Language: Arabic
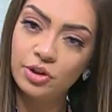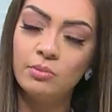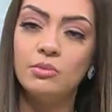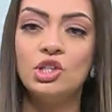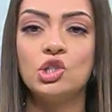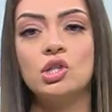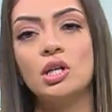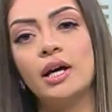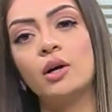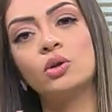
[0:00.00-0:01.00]
مش
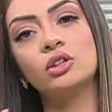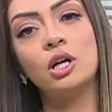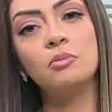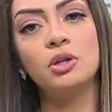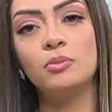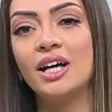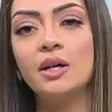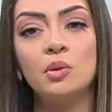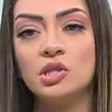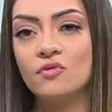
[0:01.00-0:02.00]
هاخد تمر باي
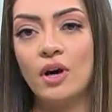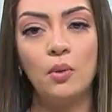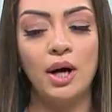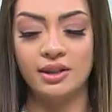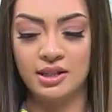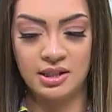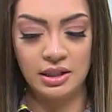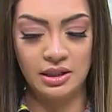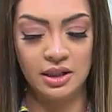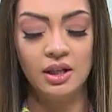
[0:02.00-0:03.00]
وصفه او حتى ساده